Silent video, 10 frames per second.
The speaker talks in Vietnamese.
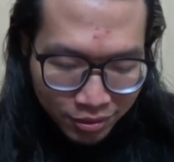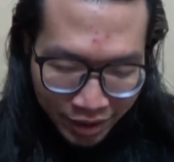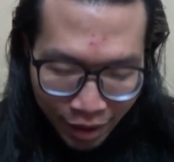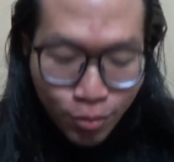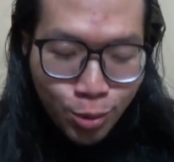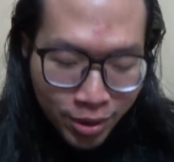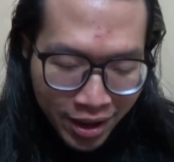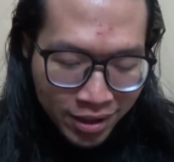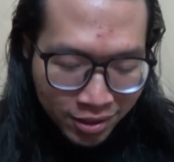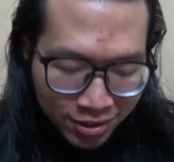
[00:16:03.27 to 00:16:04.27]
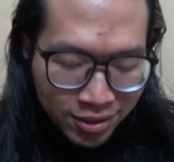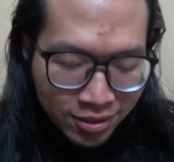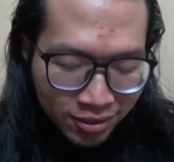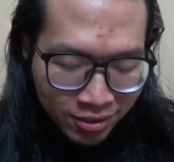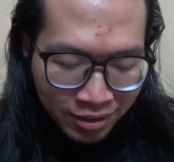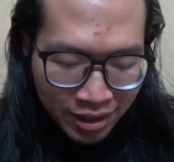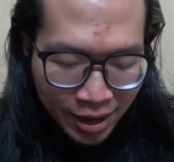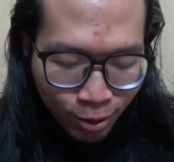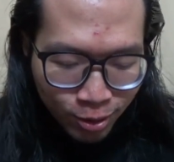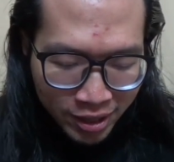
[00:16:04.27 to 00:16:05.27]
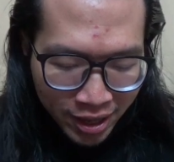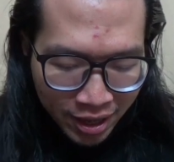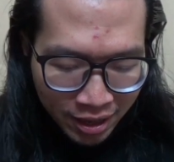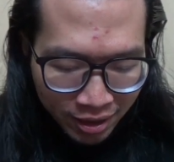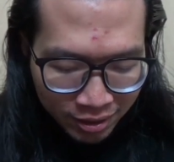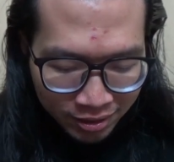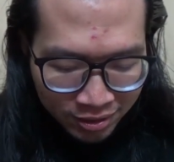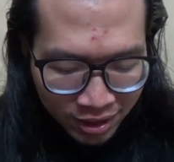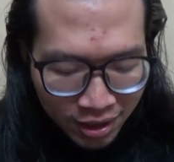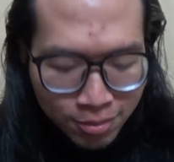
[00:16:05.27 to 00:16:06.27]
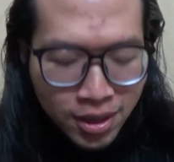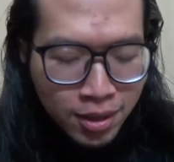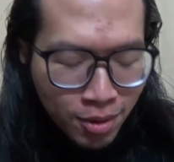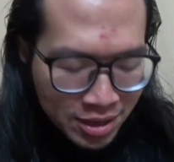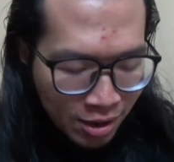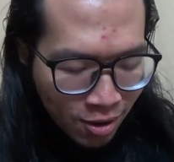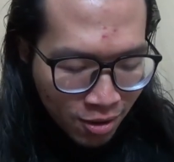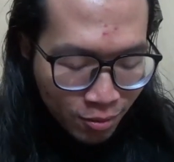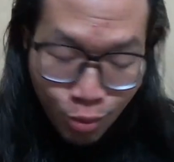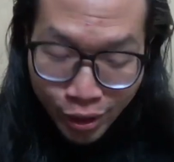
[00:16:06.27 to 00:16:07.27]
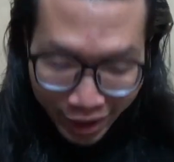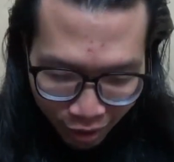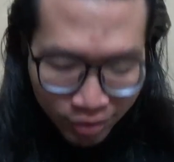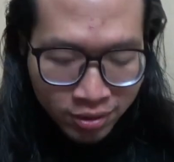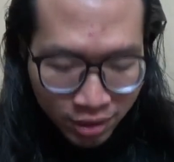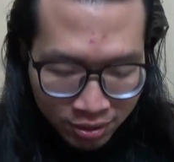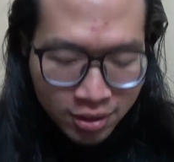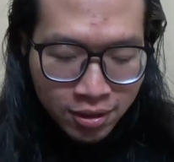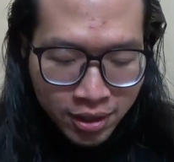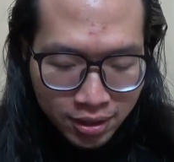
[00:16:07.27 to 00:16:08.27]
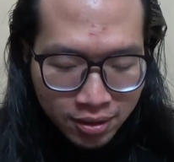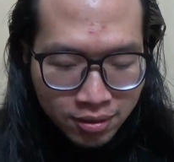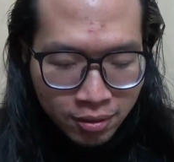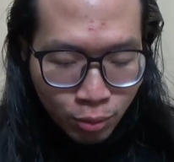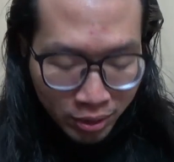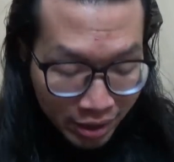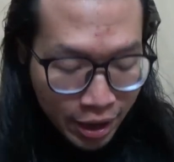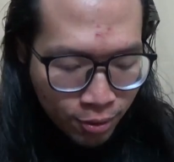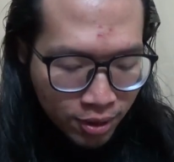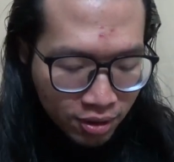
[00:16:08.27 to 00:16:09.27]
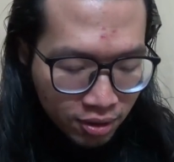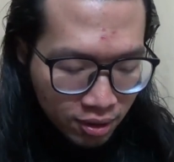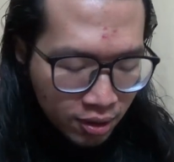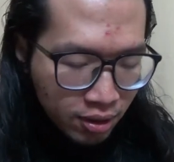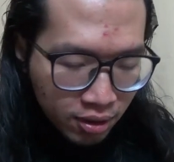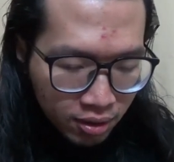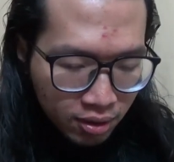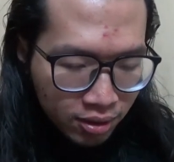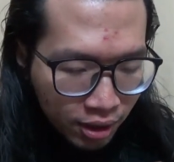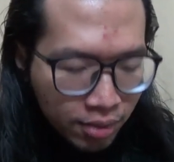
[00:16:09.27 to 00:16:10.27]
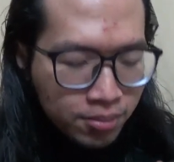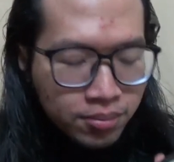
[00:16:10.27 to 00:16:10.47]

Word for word: cái mùi này thực sự là nó sẽ rất là hấp dẫn các bọn trẻ con mùi kẹo thật sự ấy mùi kẹo ấy thơm